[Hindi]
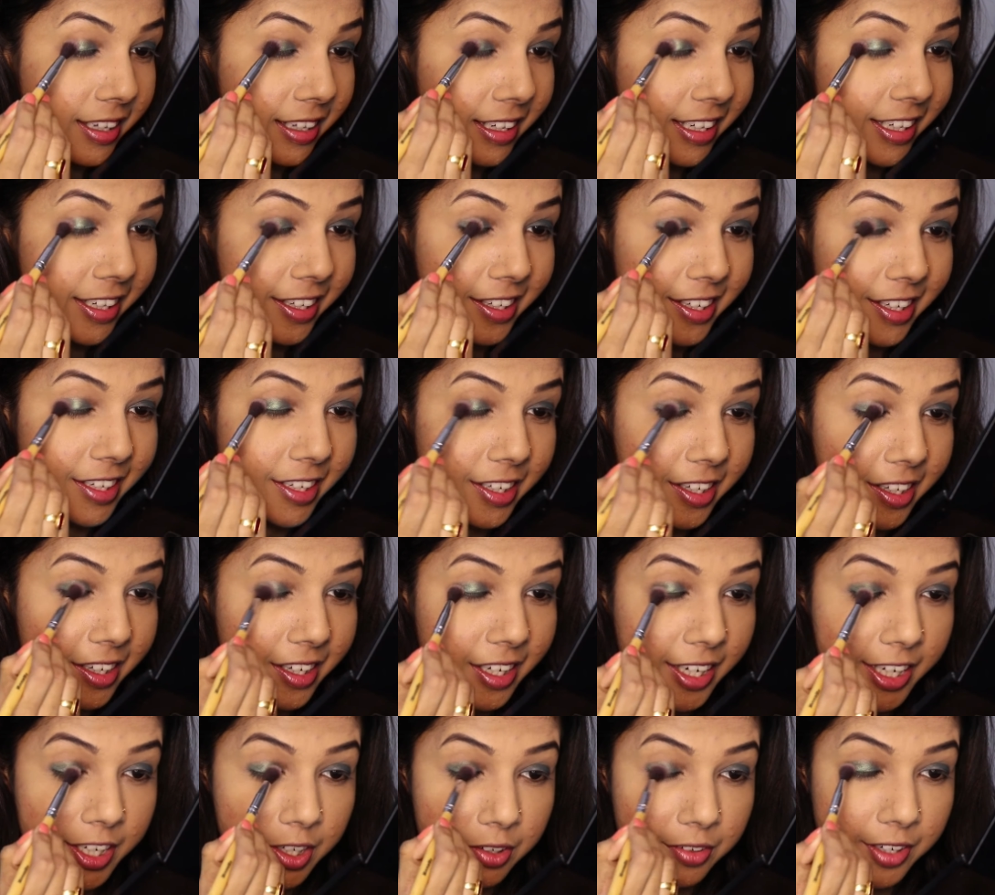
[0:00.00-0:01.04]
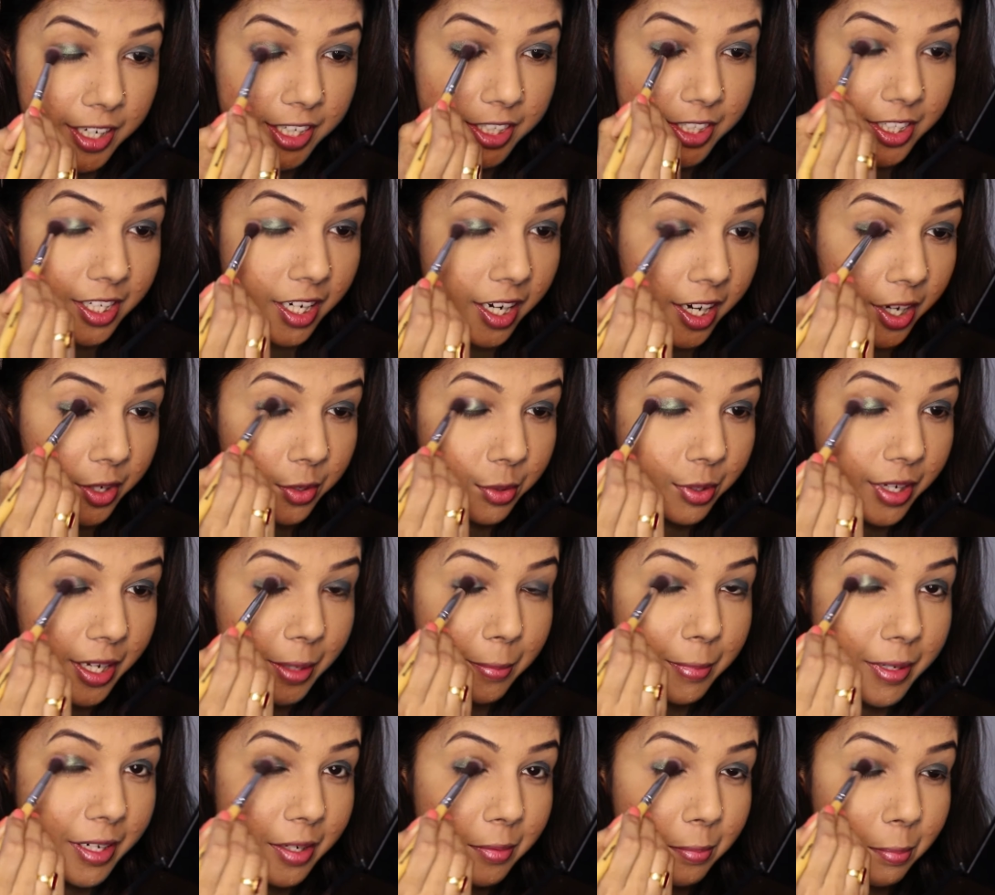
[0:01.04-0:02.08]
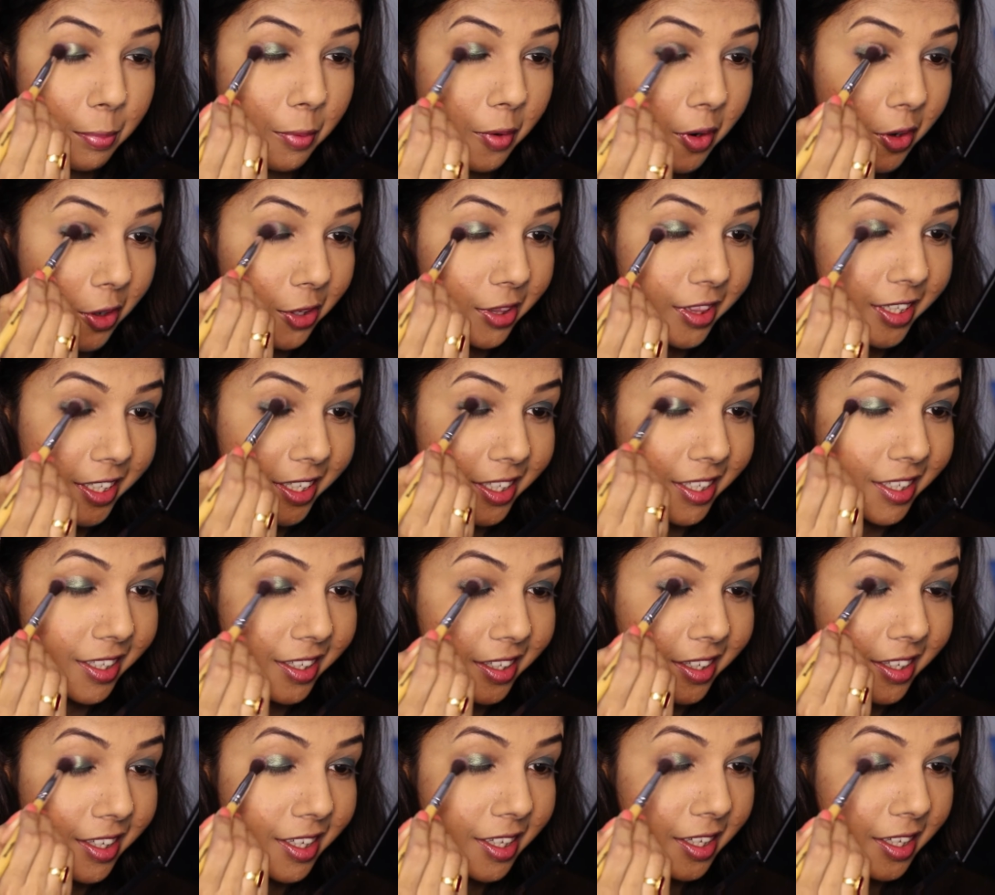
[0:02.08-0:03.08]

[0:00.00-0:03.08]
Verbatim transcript: ग्लिटरी काइंड ऑफ आई शेडो है बट बहुत ही